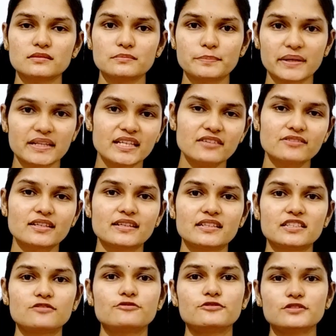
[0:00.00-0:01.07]
பெரியவங்க கிட்ட
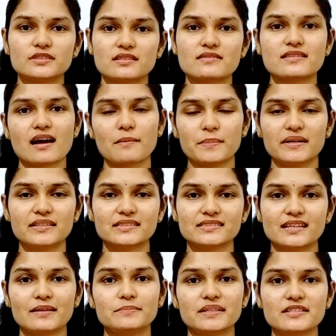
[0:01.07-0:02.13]
ஃபுட் சாப்பாடு
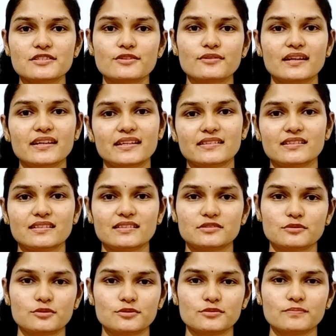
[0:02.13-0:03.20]
அப்படின்னு சொன்னால் என்னென்ன
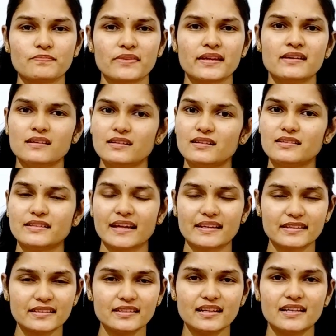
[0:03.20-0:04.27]
தோணும்
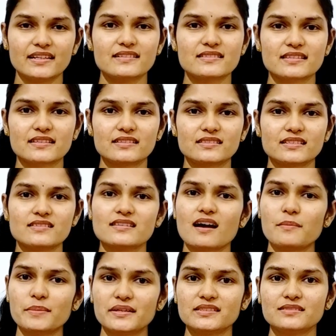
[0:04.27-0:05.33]
நிறைய அடல்ட்ஸ் கிட்ட
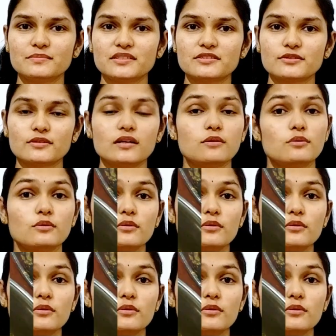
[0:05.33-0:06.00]
சாப்பாடு அப்படின்னு சொன்னால் ஓ